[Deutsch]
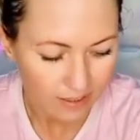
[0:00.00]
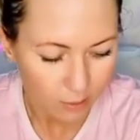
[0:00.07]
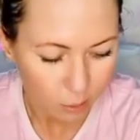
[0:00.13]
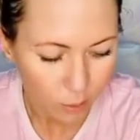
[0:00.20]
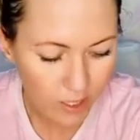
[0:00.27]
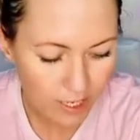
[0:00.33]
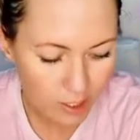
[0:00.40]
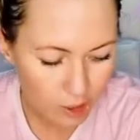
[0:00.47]

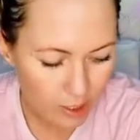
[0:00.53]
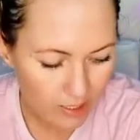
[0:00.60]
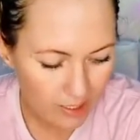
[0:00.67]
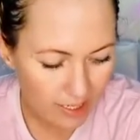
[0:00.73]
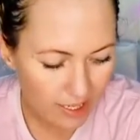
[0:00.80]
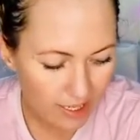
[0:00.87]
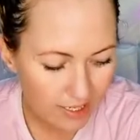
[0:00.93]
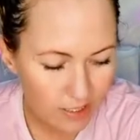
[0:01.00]

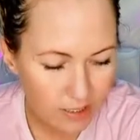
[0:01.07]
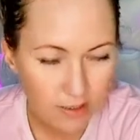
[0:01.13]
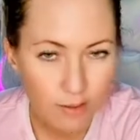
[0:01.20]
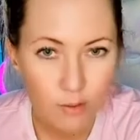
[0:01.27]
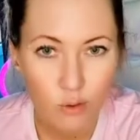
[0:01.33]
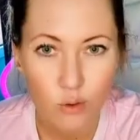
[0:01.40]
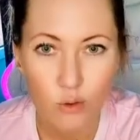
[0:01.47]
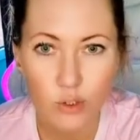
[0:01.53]
Unentschlossenheit
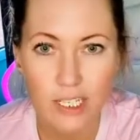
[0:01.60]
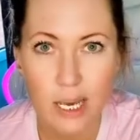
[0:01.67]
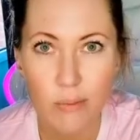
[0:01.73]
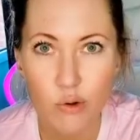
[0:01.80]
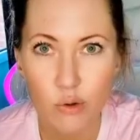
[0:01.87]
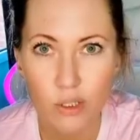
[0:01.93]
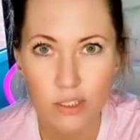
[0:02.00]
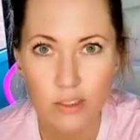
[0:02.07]
und
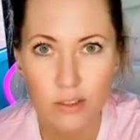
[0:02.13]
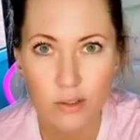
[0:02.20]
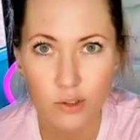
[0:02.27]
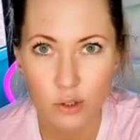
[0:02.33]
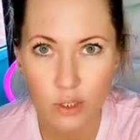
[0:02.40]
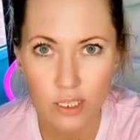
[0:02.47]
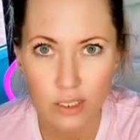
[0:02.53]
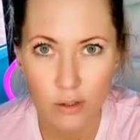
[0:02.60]
Hemmungen
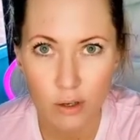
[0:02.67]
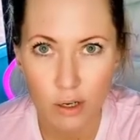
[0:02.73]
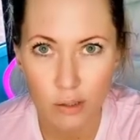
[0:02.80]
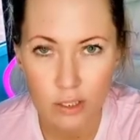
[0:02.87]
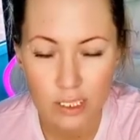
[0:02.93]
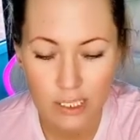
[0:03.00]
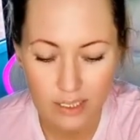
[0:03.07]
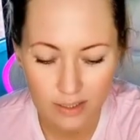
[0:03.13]
sollen hier noch
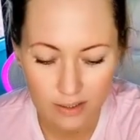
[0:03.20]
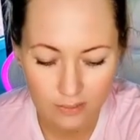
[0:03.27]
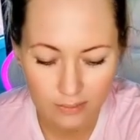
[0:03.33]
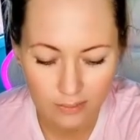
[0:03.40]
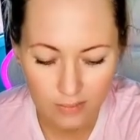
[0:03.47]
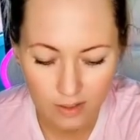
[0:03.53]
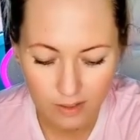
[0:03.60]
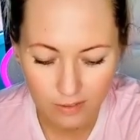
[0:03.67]
rausgehen.
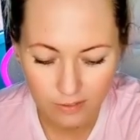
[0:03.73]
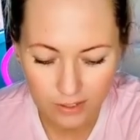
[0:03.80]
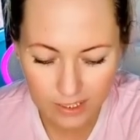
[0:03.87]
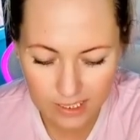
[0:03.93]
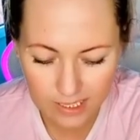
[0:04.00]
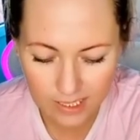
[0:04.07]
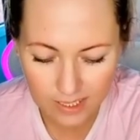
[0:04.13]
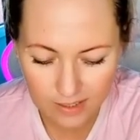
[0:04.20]
Wie
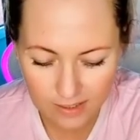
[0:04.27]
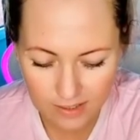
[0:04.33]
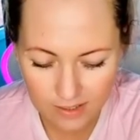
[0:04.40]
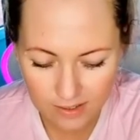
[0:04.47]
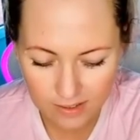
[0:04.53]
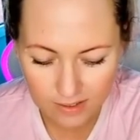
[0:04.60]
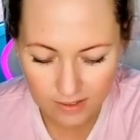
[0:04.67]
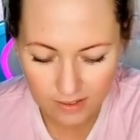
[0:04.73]
gesagt,
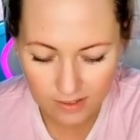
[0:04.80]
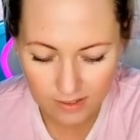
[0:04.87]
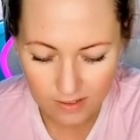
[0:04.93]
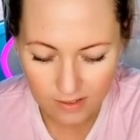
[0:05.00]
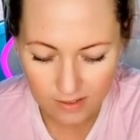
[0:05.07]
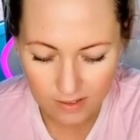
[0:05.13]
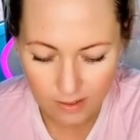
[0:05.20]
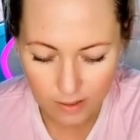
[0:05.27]

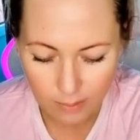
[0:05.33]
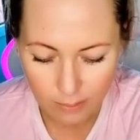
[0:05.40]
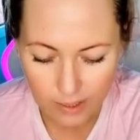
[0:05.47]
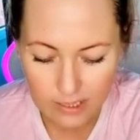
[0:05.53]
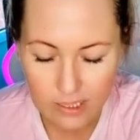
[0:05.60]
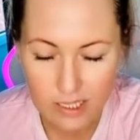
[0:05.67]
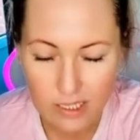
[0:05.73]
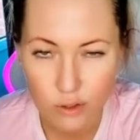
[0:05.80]

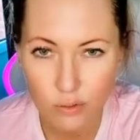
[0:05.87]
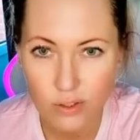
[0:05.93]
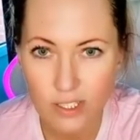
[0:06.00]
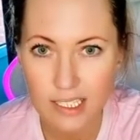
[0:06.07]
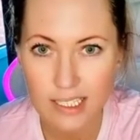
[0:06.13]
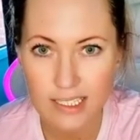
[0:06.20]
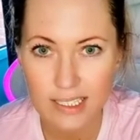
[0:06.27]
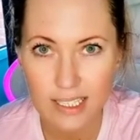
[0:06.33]
Mach dir nicht so
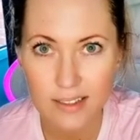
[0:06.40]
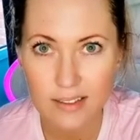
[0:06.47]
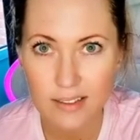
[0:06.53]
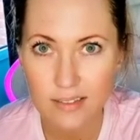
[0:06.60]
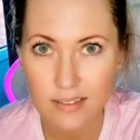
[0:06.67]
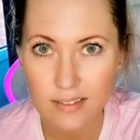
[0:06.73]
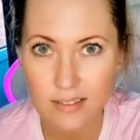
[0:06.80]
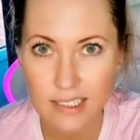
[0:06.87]
viele
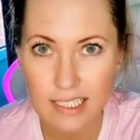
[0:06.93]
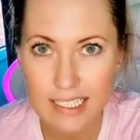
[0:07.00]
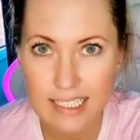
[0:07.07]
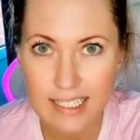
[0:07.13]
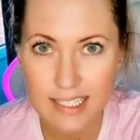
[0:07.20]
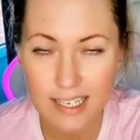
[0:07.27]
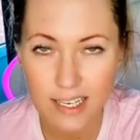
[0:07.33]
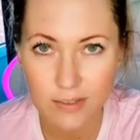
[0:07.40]
Gedanken,
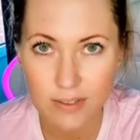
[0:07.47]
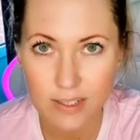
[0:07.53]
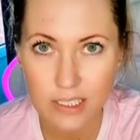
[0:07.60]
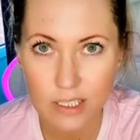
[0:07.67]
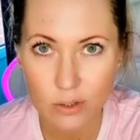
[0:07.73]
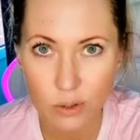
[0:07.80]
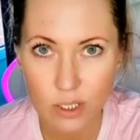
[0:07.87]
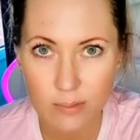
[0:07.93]
genieß einfach
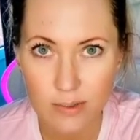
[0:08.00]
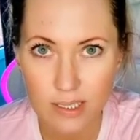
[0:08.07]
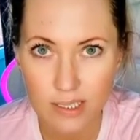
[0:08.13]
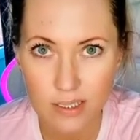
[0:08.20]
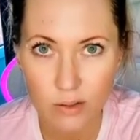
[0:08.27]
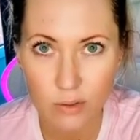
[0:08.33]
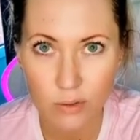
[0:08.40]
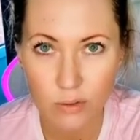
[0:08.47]
die neue
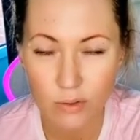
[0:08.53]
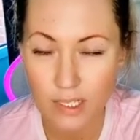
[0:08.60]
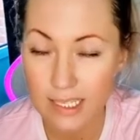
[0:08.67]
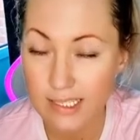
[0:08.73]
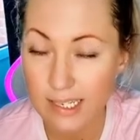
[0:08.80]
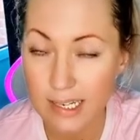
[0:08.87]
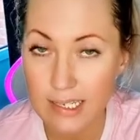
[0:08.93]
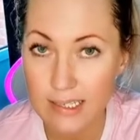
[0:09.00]
Beziehung und
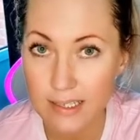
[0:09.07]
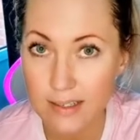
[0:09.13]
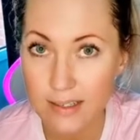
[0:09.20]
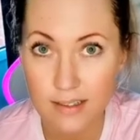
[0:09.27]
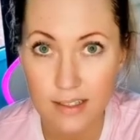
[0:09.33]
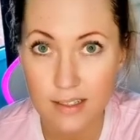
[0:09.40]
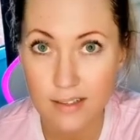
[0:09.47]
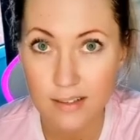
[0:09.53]
lass alles
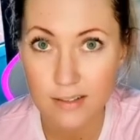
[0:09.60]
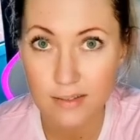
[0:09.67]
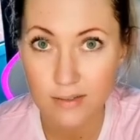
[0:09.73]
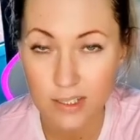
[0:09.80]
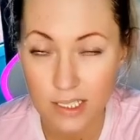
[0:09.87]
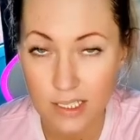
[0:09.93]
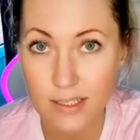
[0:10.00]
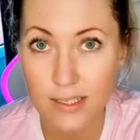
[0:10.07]
hinter dir,
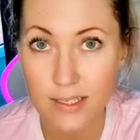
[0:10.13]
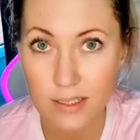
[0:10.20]
was hinter